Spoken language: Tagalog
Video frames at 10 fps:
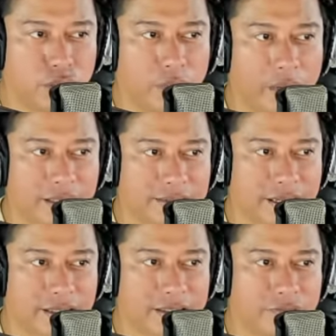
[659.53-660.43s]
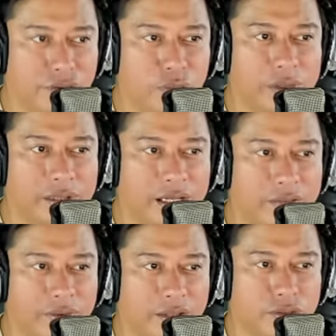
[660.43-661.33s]
US says fuel
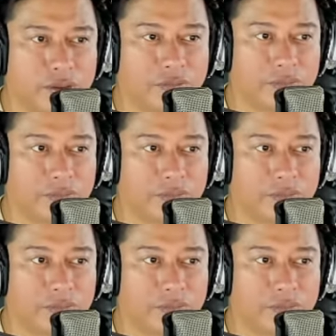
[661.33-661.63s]
delivery to